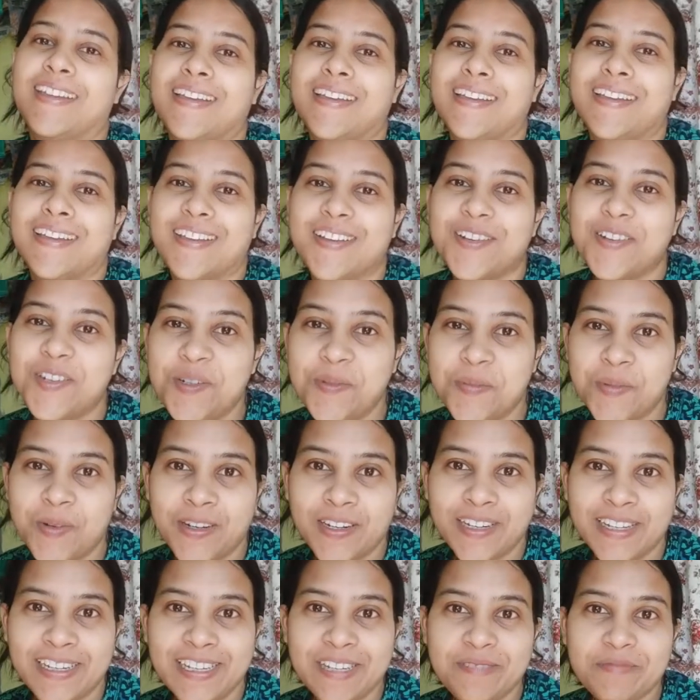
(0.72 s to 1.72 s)
গুড
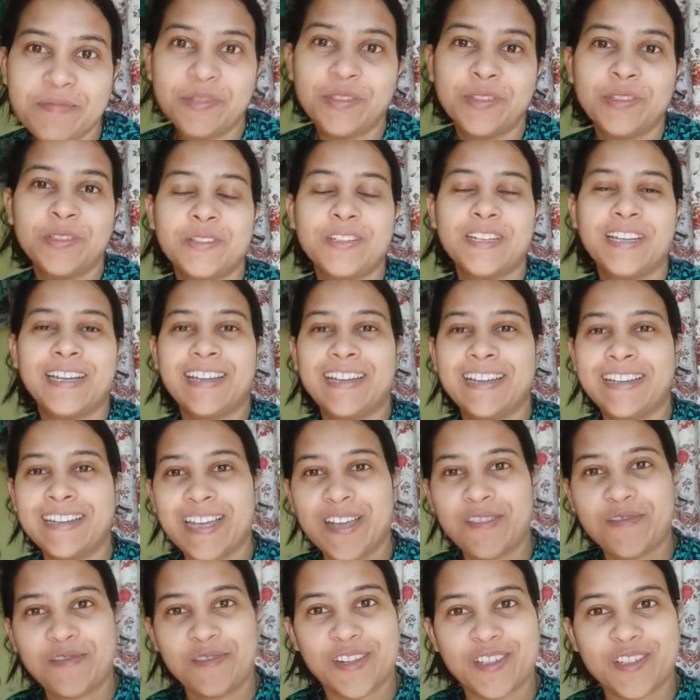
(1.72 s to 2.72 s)
মর্নিং বন্ধুরা
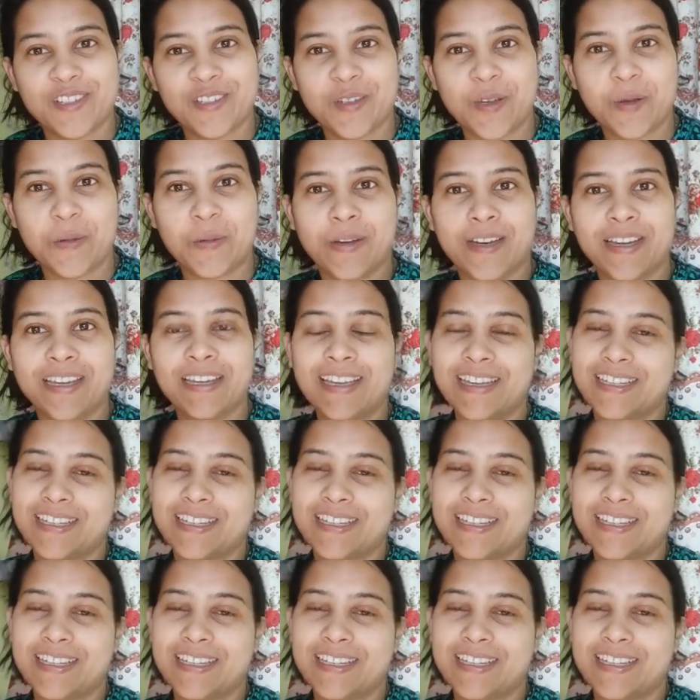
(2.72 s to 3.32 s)
কেমন আছো সবাই